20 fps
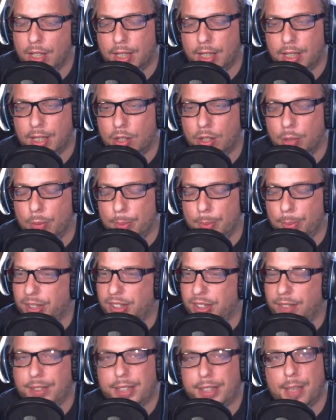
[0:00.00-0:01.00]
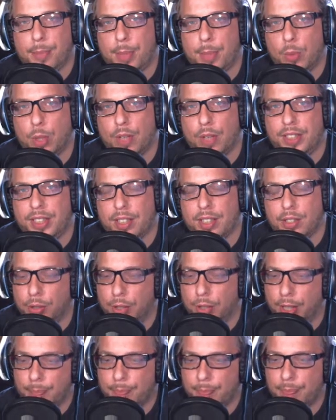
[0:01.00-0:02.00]
Come potete vedere abbiamo una vita
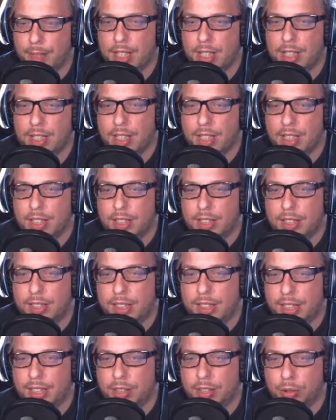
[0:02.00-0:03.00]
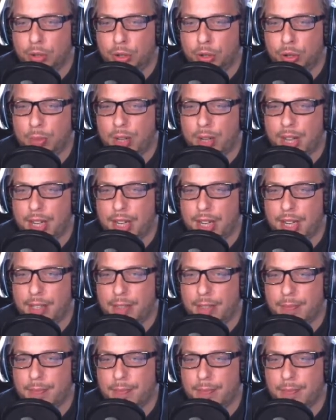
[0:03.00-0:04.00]
sola direi di continuare.
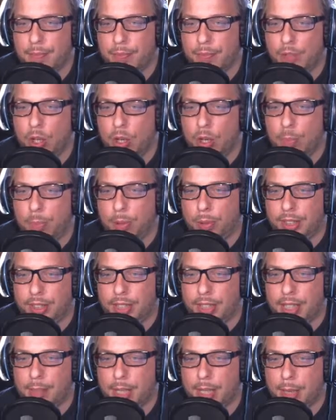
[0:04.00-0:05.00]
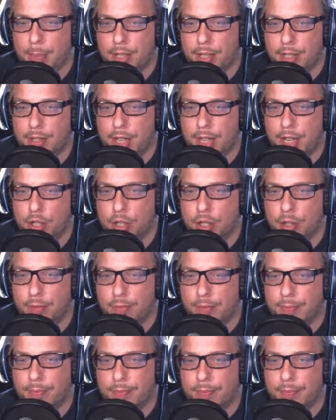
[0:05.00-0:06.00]
Non potete cambiare personaggio.
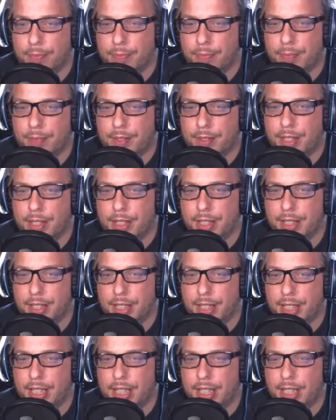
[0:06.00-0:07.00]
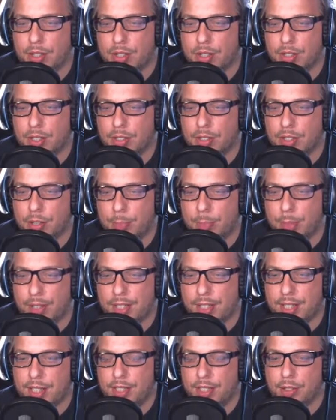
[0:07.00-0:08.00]
Eh, lo so, è una cosa un po'
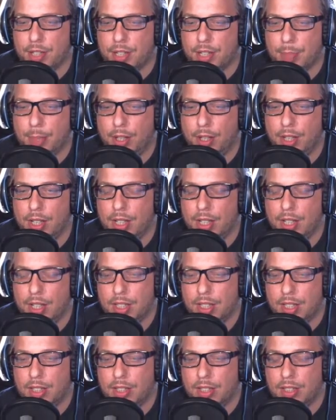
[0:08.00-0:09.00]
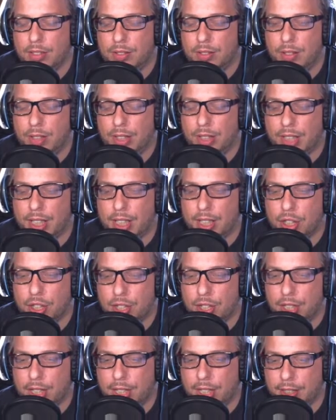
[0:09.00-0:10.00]
fastidiosa, però una volta che
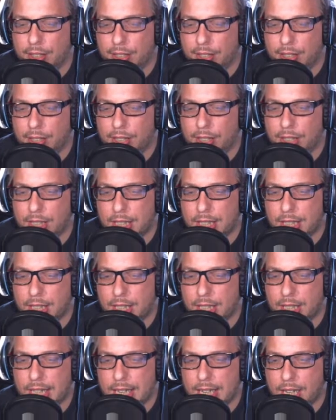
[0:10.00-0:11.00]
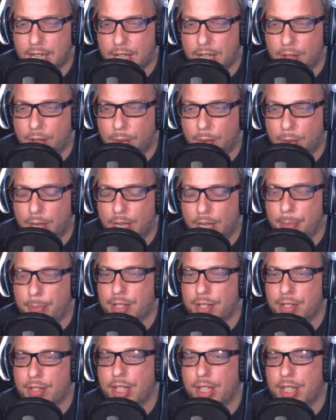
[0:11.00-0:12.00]
scegliete con quale
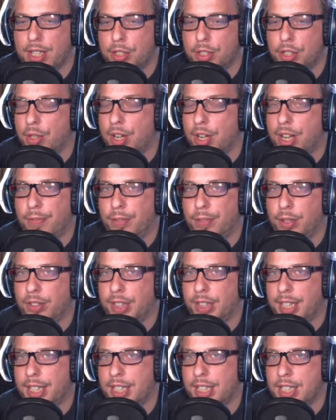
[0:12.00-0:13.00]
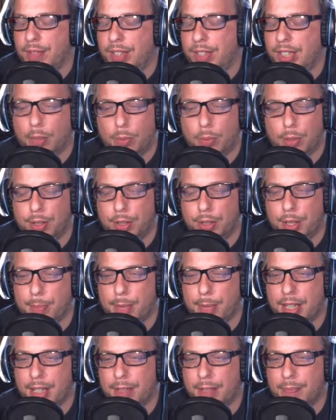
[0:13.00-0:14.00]
personaggio affrontare la sfida, quello
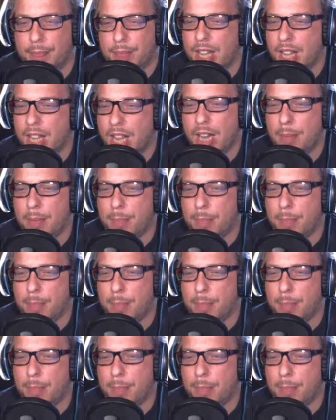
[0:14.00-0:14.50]
rimane. Help